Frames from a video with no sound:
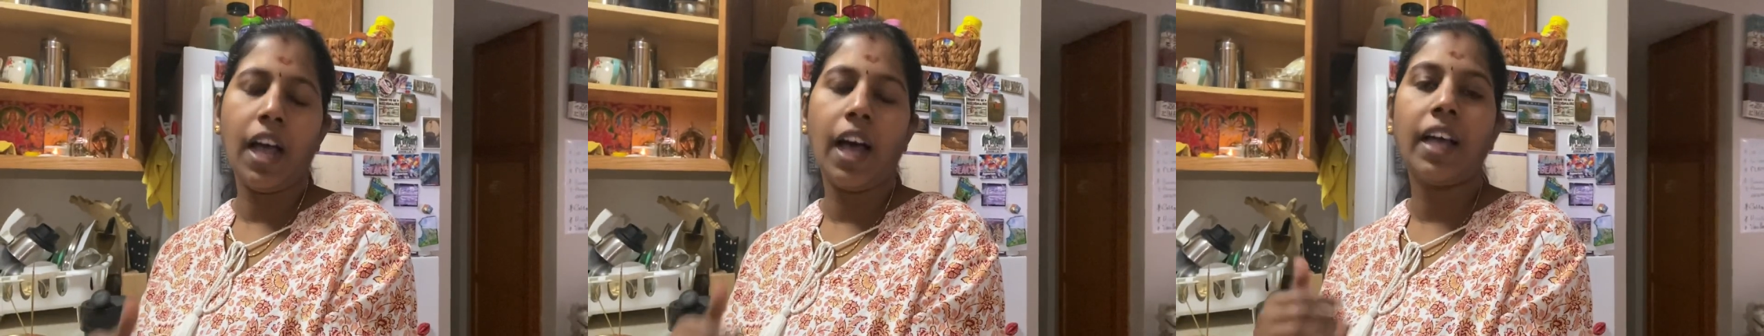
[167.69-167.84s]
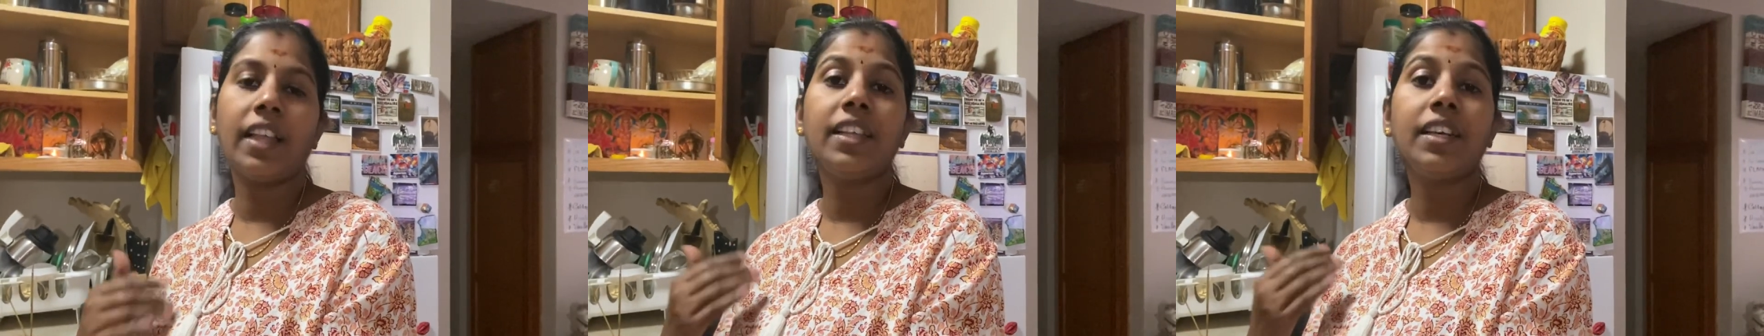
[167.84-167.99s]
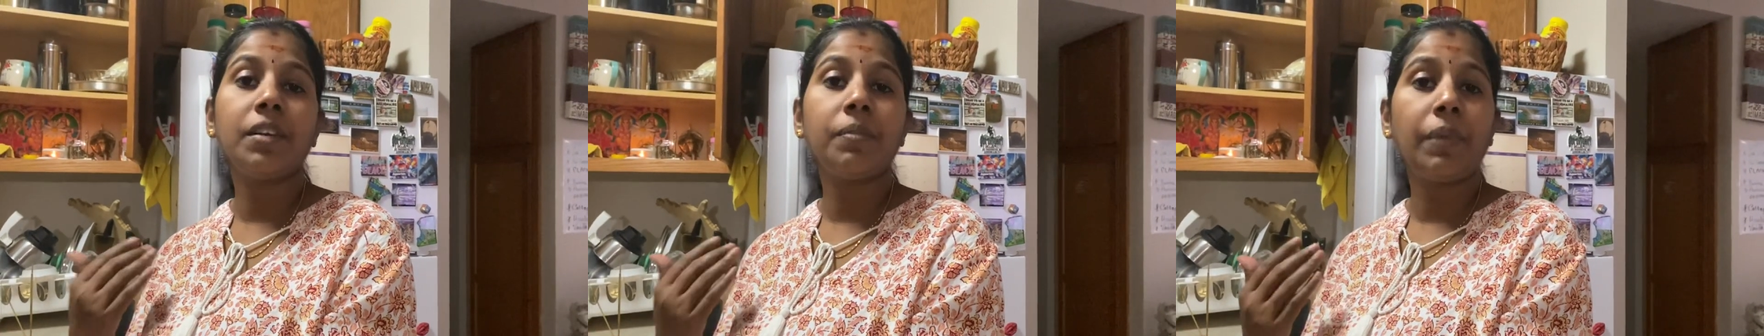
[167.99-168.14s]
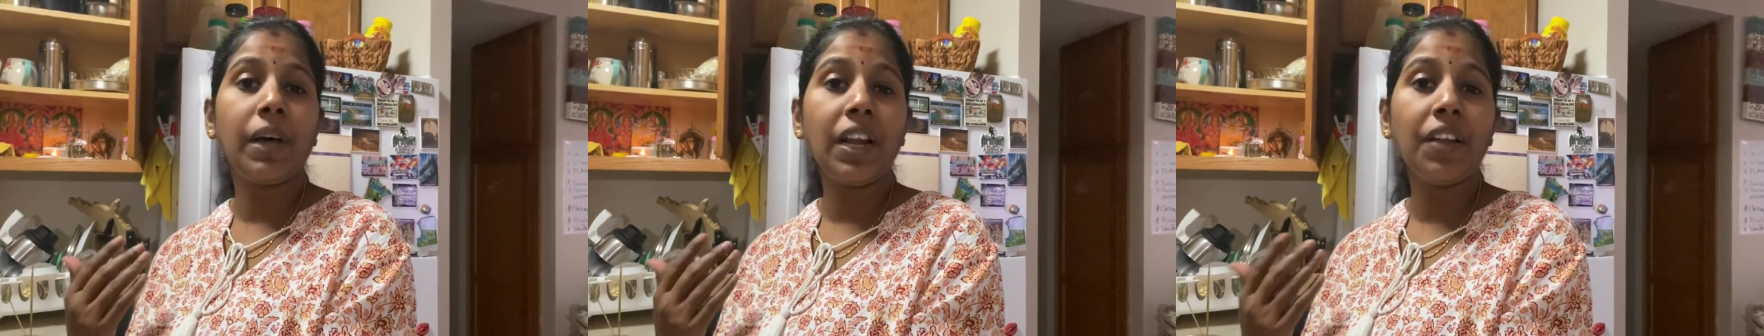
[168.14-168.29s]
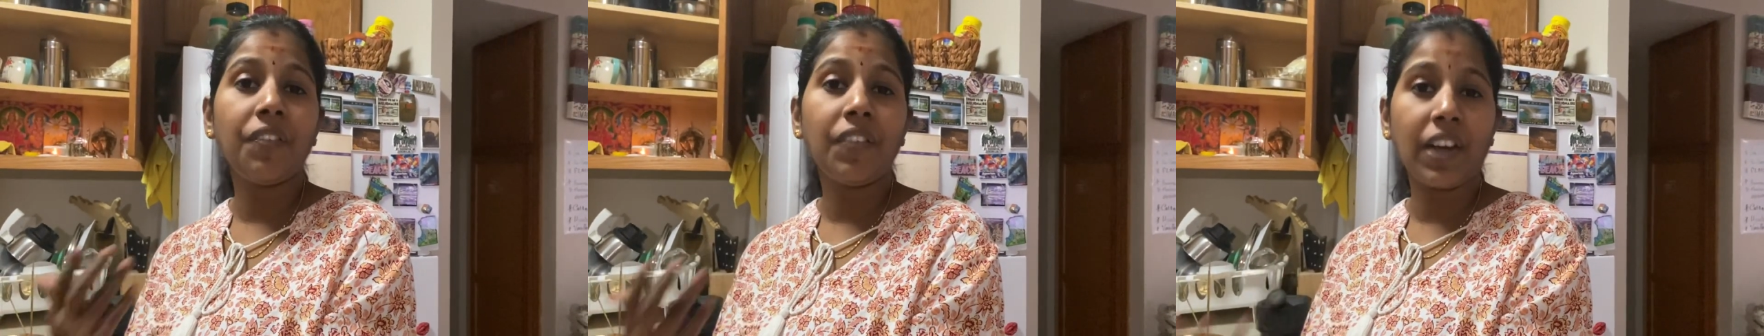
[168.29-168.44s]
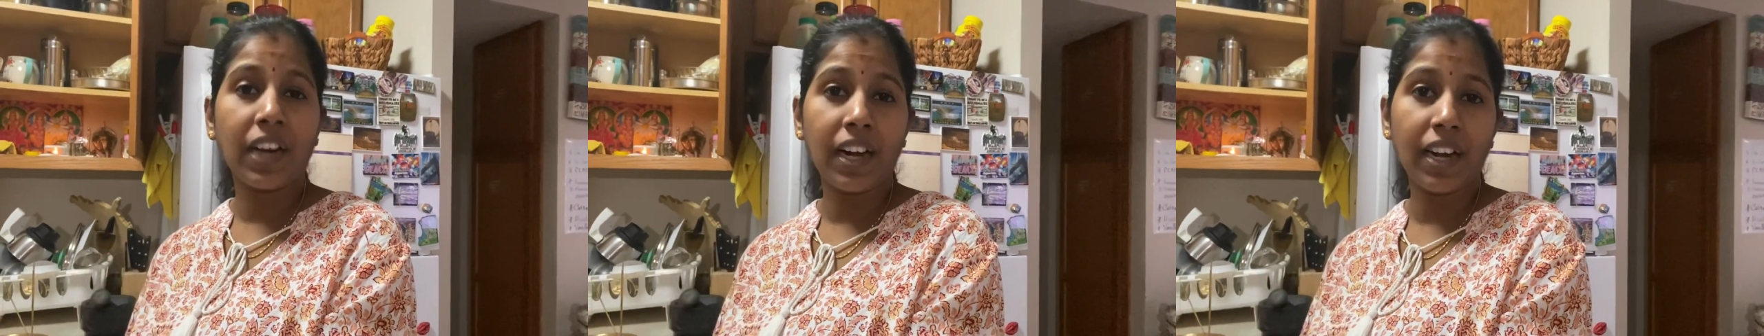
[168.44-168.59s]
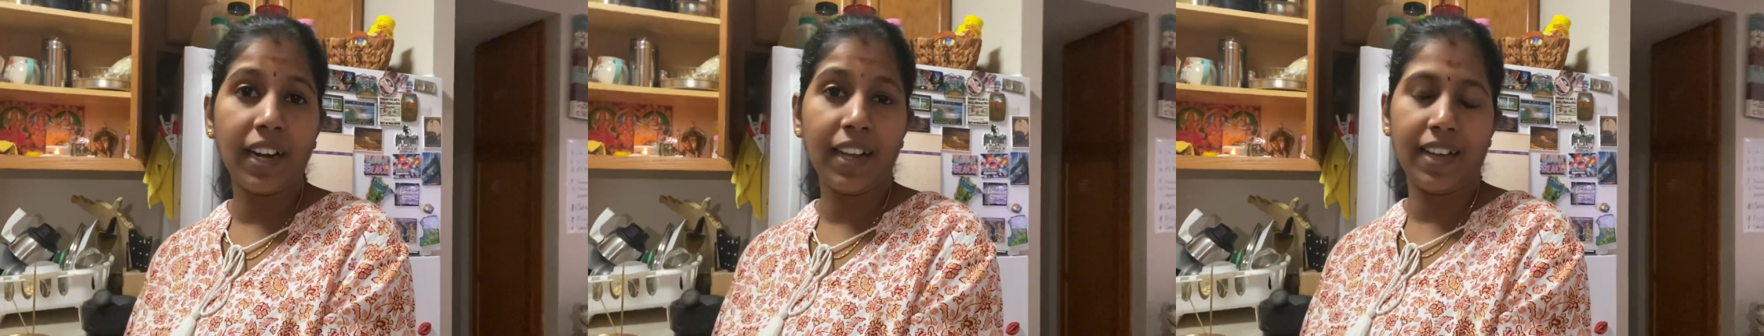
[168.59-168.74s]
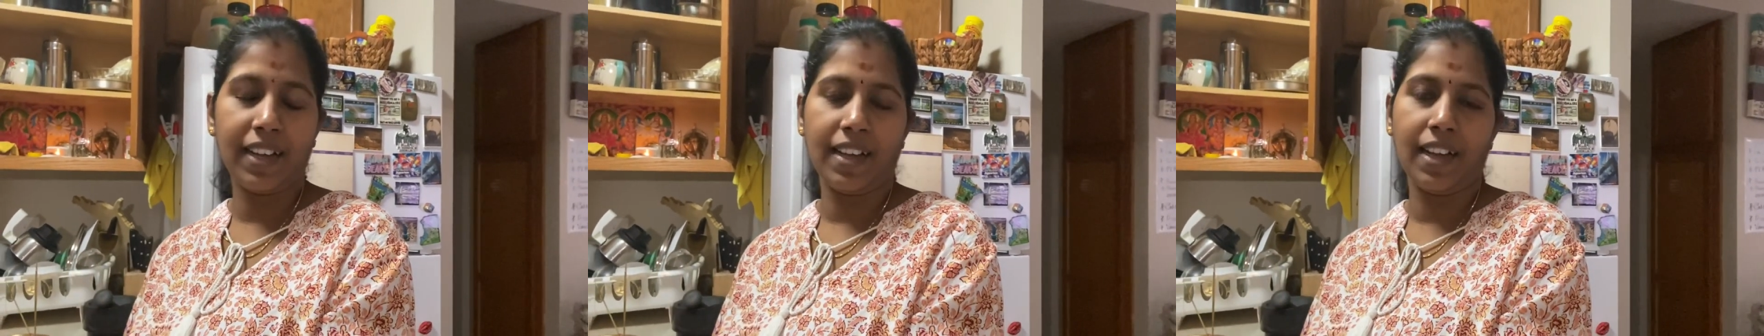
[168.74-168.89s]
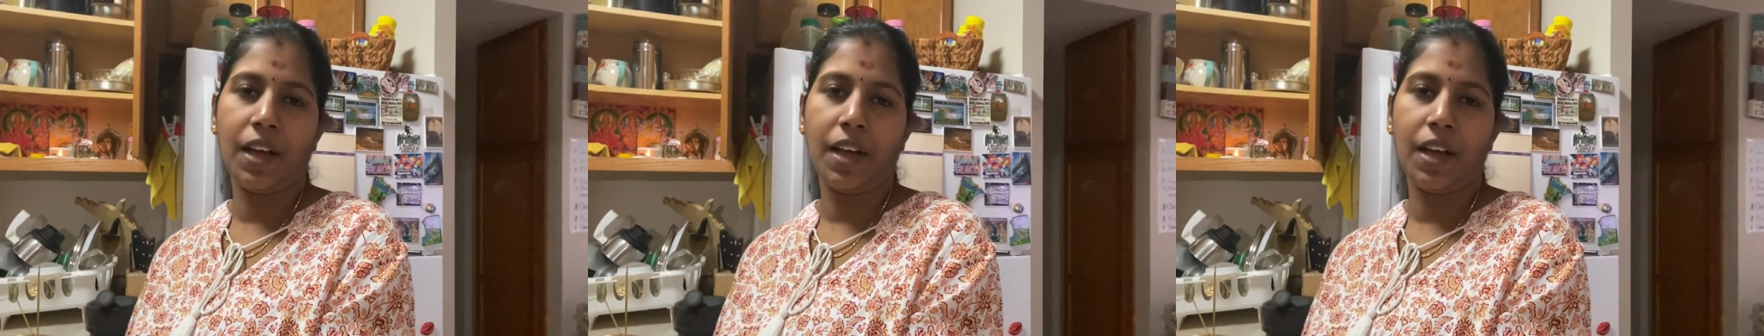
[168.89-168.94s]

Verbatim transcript: அதுக்கு மேலே வரல